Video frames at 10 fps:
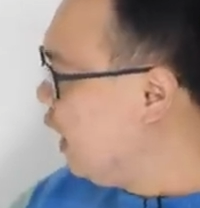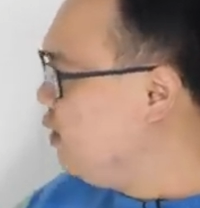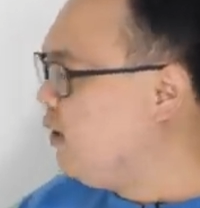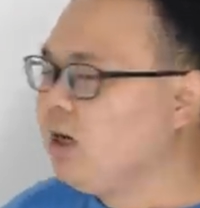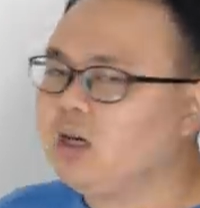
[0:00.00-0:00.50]

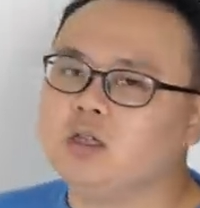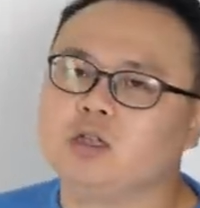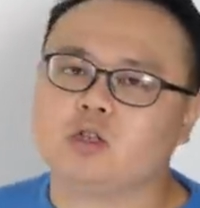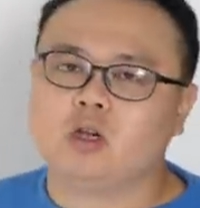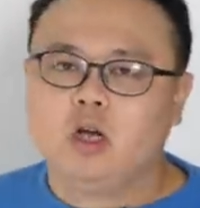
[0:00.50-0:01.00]
黑方肯
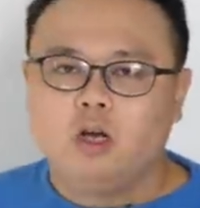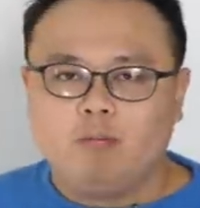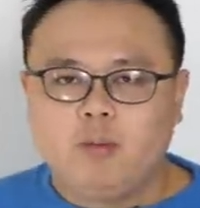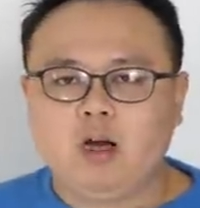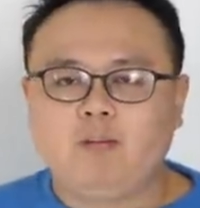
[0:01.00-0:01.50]
定是
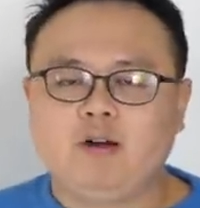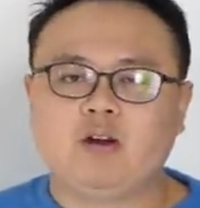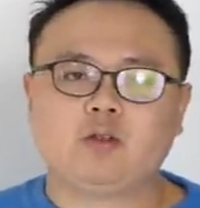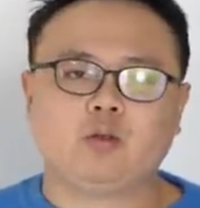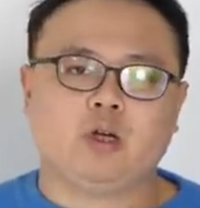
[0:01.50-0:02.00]
没有办
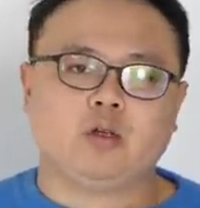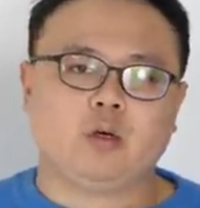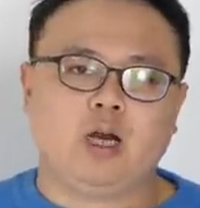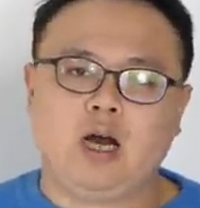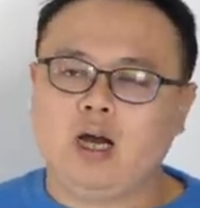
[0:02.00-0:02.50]
法解
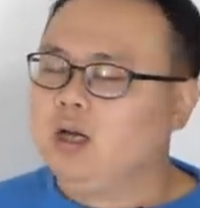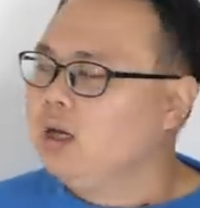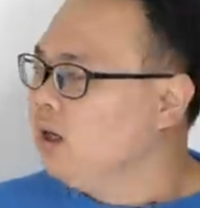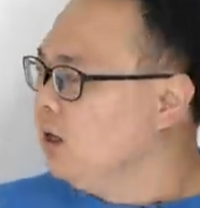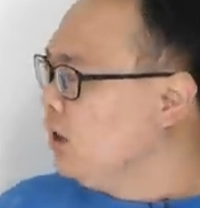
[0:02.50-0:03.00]
决了。
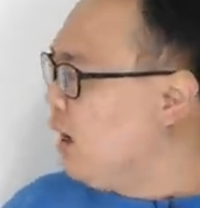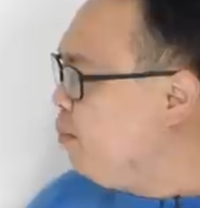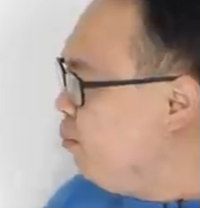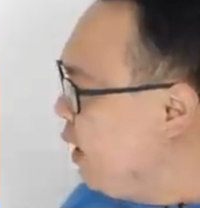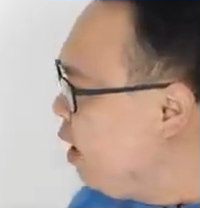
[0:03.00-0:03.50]
那
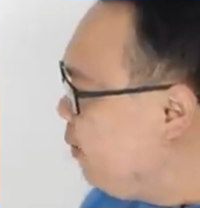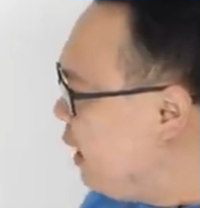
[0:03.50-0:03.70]
没有